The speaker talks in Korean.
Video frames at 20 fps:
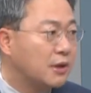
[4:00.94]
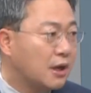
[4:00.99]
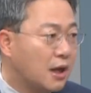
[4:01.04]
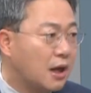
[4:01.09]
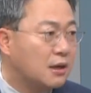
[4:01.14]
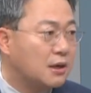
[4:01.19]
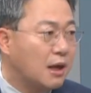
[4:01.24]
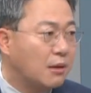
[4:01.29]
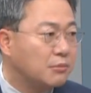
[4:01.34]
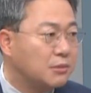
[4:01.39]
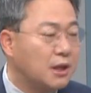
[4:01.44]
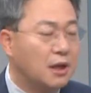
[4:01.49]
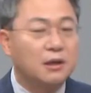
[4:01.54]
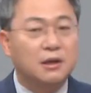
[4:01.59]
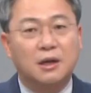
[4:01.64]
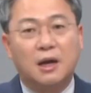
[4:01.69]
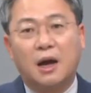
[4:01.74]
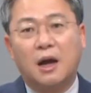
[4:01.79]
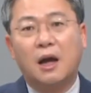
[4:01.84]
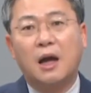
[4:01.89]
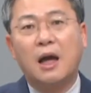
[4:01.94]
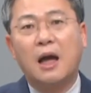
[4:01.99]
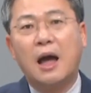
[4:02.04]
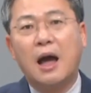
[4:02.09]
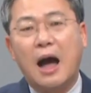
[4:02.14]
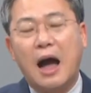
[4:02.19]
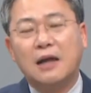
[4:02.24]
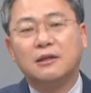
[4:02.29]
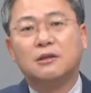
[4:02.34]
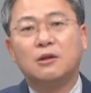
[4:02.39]
생각을 예. 합니다. 그러니까
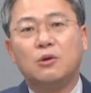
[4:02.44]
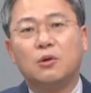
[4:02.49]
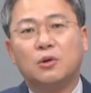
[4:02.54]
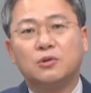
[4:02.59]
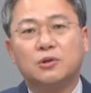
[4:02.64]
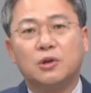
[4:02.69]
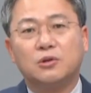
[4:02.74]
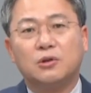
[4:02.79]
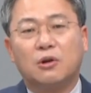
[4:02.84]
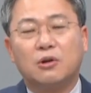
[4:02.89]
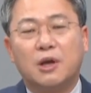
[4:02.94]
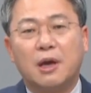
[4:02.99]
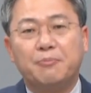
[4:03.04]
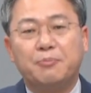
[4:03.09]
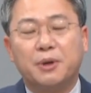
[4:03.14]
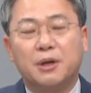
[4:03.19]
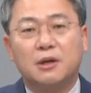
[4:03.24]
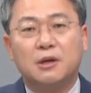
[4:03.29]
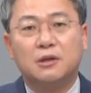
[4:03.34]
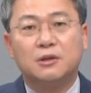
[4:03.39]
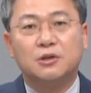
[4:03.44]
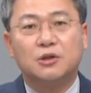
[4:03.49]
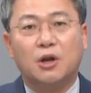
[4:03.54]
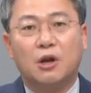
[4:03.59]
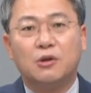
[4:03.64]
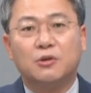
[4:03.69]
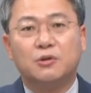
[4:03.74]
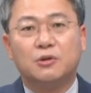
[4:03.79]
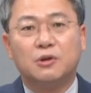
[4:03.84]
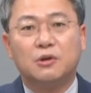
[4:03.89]
아들로서 저렇게 피 끓는
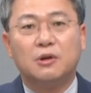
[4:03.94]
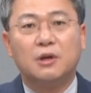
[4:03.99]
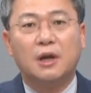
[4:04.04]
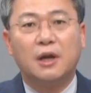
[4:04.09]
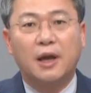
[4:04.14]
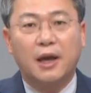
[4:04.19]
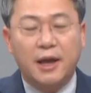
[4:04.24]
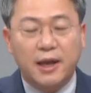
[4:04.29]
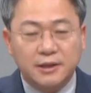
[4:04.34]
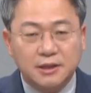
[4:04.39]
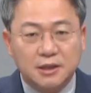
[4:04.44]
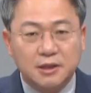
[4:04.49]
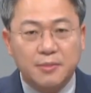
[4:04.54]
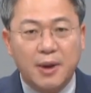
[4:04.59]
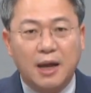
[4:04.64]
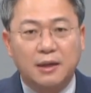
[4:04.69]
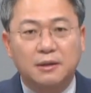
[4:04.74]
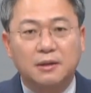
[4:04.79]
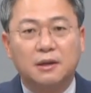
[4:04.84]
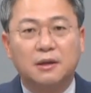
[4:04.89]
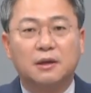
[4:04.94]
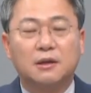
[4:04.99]
절규를 했지만